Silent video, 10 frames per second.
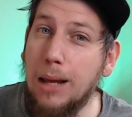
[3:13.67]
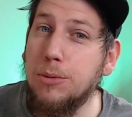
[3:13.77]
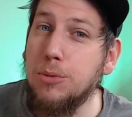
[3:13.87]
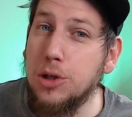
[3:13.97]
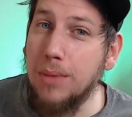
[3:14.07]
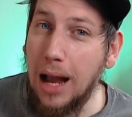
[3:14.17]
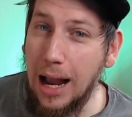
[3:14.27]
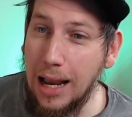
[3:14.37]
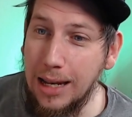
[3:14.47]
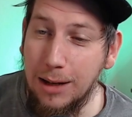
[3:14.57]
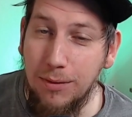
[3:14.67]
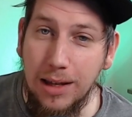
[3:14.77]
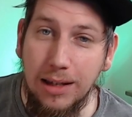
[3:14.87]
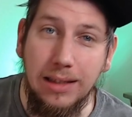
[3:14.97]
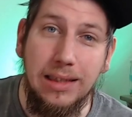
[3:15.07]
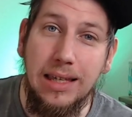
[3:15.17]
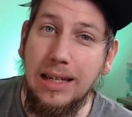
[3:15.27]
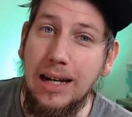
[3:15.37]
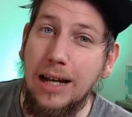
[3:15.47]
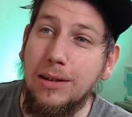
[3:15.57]
gibt es bestimmt einige Wege, die
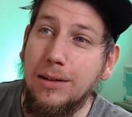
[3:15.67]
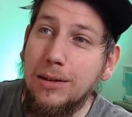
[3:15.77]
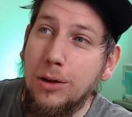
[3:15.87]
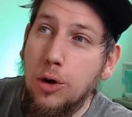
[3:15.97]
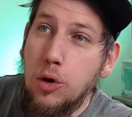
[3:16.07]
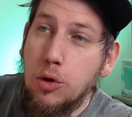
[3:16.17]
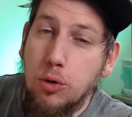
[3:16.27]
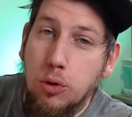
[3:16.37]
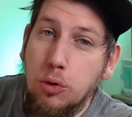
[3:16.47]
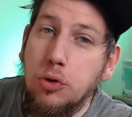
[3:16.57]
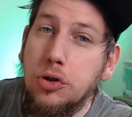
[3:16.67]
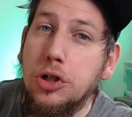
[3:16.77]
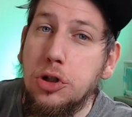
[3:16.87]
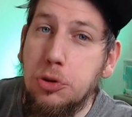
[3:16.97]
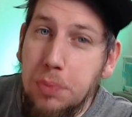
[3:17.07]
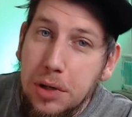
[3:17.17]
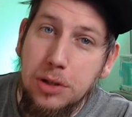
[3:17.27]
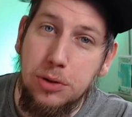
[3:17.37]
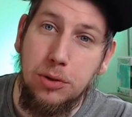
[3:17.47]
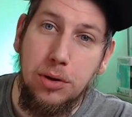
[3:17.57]
Karte gut
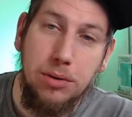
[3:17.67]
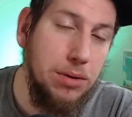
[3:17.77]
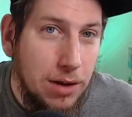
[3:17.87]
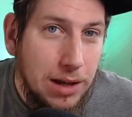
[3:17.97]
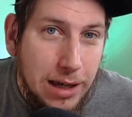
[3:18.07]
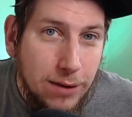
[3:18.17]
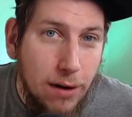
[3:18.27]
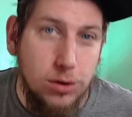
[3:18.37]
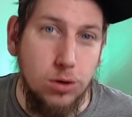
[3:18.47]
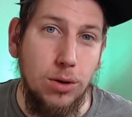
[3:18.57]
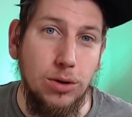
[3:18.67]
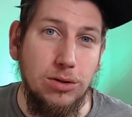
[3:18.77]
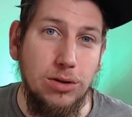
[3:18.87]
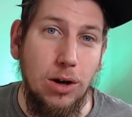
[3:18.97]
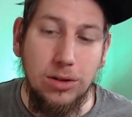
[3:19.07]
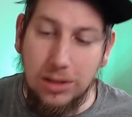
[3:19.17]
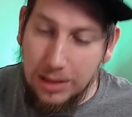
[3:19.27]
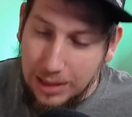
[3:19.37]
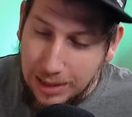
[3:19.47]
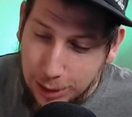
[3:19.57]
spielen zu können. Ich werfe es nochmal kurz, raus.
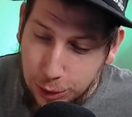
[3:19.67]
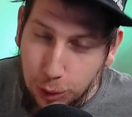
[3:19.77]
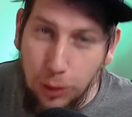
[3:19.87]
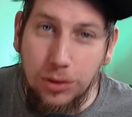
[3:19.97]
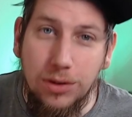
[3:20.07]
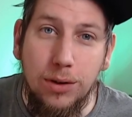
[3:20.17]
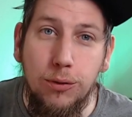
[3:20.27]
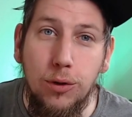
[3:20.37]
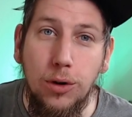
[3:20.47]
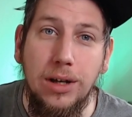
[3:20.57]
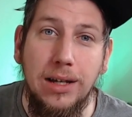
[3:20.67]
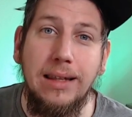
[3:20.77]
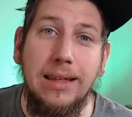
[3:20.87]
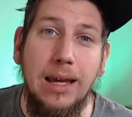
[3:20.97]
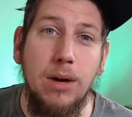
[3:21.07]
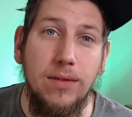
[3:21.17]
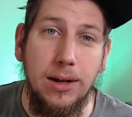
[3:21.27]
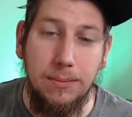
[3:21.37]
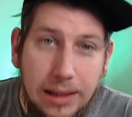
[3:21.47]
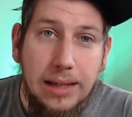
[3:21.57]
Das könnte wirklich ein Thema
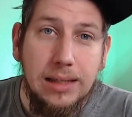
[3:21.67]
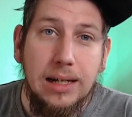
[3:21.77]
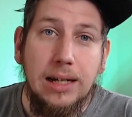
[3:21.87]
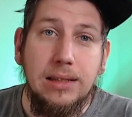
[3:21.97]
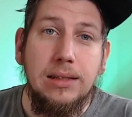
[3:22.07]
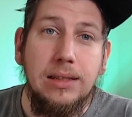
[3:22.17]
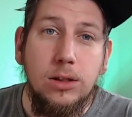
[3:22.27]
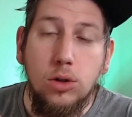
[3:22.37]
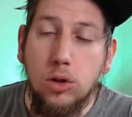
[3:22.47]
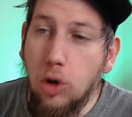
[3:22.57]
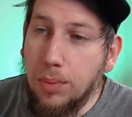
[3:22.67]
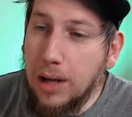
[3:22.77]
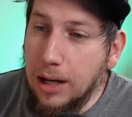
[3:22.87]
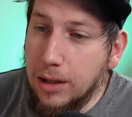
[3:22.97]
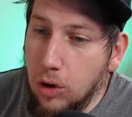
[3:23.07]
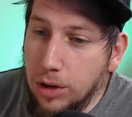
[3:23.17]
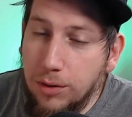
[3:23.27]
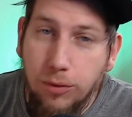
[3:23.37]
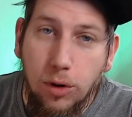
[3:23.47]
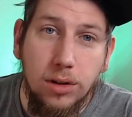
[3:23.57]
werden. Die nächste Karte, die zu den Top-Karten gehört
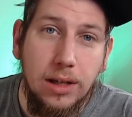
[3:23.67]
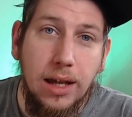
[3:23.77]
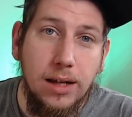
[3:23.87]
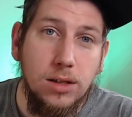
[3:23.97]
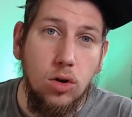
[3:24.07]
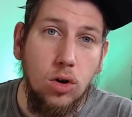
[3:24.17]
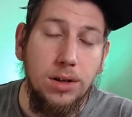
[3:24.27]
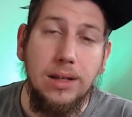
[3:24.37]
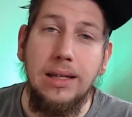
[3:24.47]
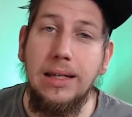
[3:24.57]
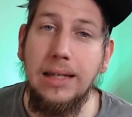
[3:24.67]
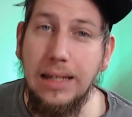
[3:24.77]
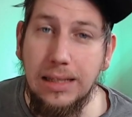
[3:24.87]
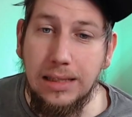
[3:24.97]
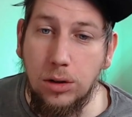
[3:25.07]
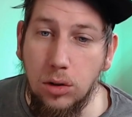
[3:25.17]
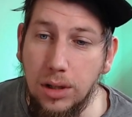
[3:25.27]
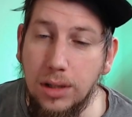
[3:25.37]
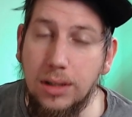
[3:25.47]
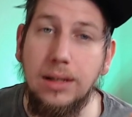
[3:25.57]
von King's Court, ist
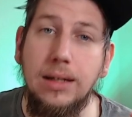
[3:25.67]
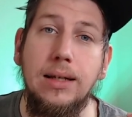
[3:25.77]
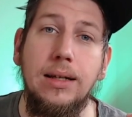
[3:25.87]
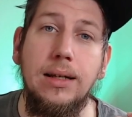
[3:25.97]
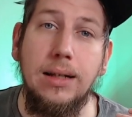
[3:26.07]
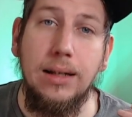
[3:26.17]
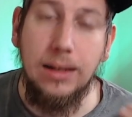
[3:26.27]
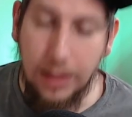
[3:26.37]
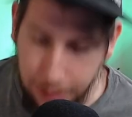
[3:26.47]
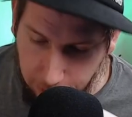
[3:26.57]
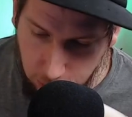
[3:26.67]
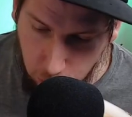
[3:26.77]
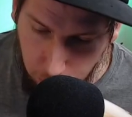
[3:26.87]
natürlich Lightning Storm.